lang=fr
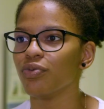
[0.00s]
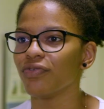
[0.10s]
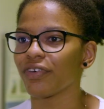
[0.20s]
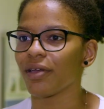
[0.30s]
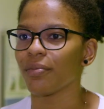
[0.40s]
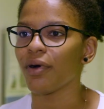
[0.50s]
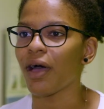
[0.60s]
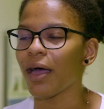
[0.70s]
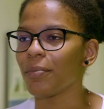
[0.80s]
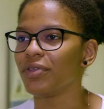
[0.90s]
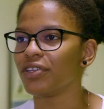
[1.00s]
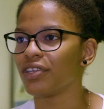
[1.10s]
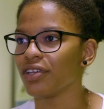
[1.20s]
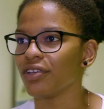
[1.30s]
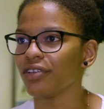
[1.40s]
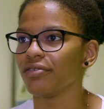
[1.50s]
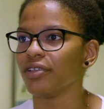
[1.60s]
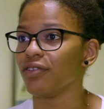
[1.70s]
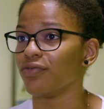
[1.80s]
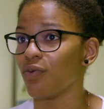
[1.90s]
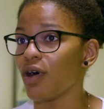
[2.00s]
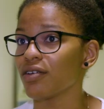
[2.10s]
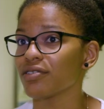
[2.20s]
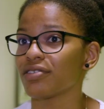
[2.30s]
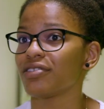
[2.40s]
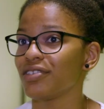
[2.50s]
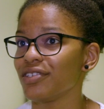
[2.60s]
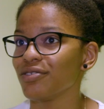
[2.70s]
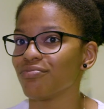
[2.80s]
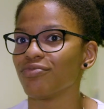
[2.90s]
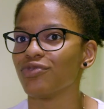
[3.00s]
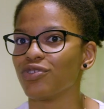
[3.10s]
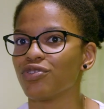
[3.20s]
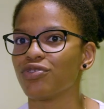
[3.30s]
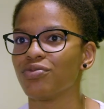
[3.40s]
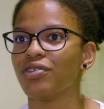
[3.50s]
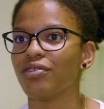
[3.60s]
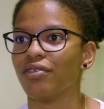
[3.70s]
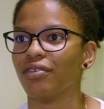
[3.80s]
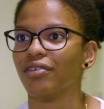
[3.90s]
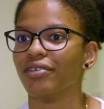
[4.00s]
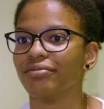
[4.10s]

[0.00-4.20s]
pour vraiment appliquer et voir si je suis euh,